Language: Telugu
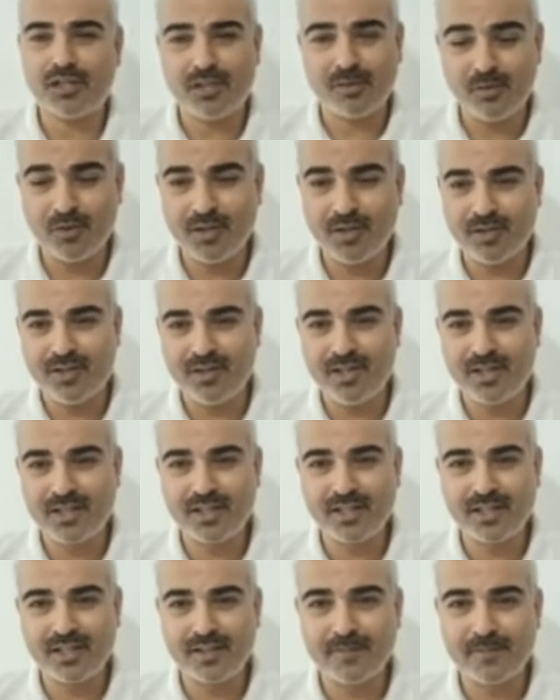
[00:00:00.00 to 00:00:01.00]
ఒకే ఒక
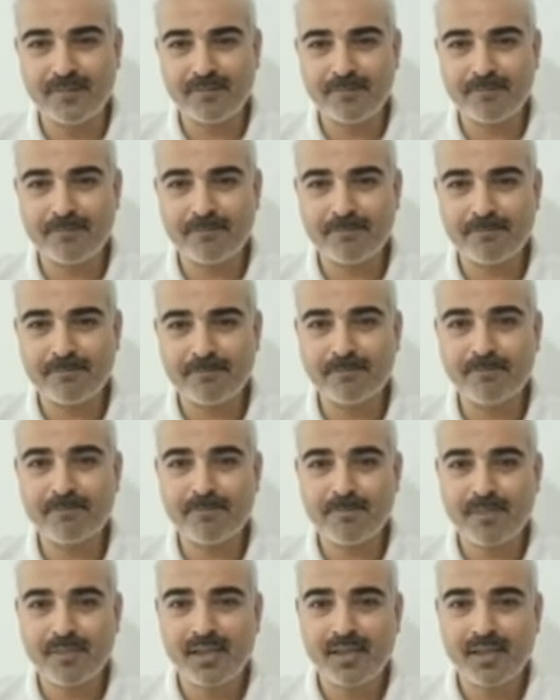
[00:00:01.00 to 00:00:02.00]
రోజు బతికే
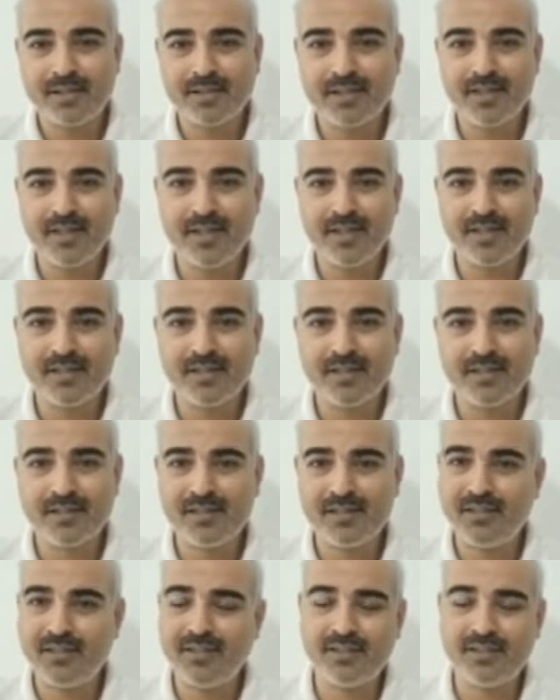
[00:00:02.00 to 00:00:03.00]
పువ్వు
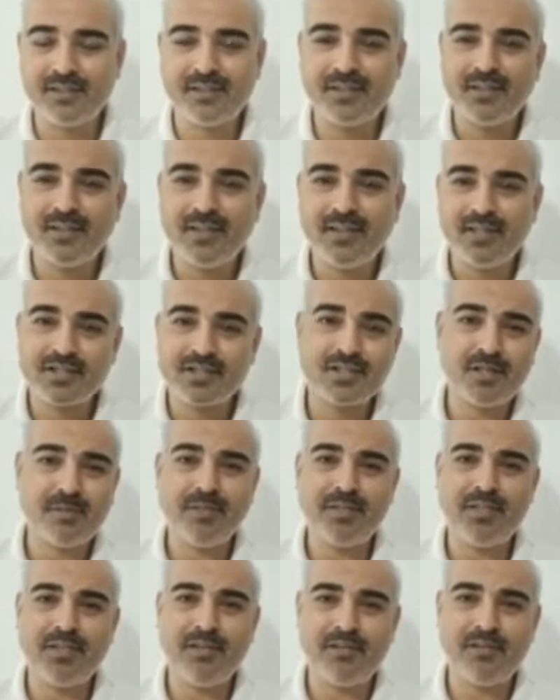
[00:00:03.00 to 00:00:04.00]
తల ఊపుతూ
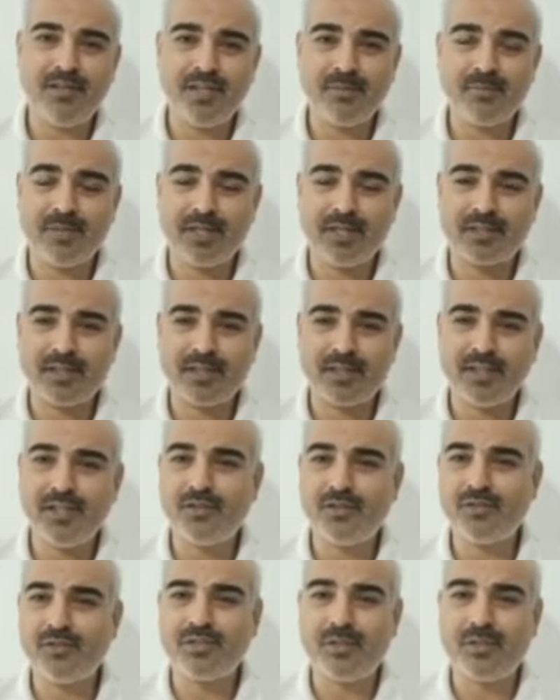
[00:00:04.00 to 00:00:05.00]

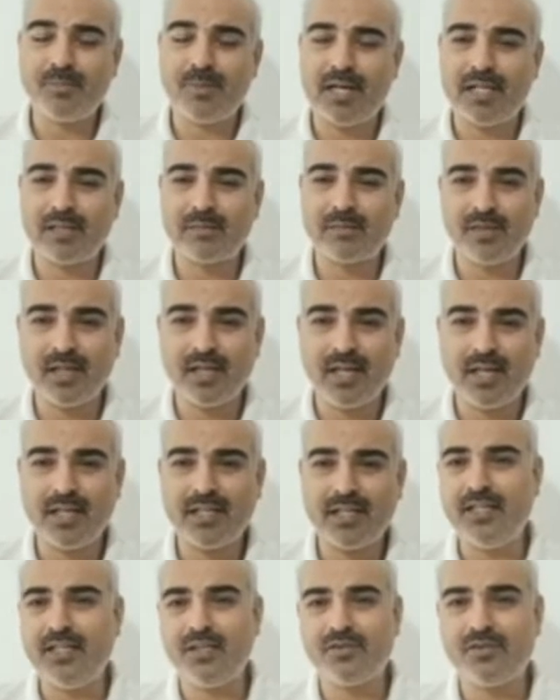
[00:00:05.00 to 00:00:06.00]
విరబూసి
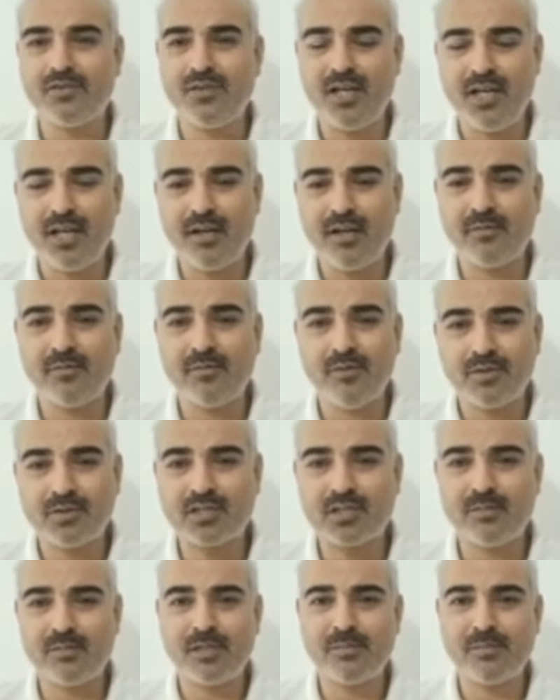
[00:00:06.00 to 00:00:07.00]
నవ్వుతూ ఉంటే
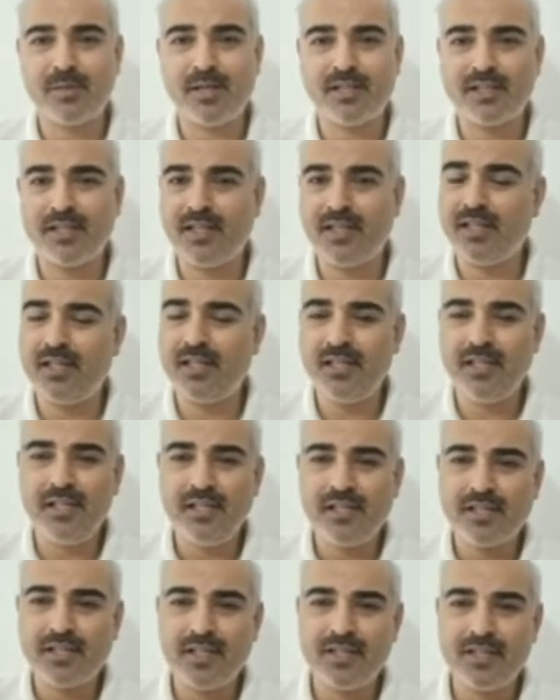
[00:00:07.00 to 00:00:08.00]
నూరేళ్ళ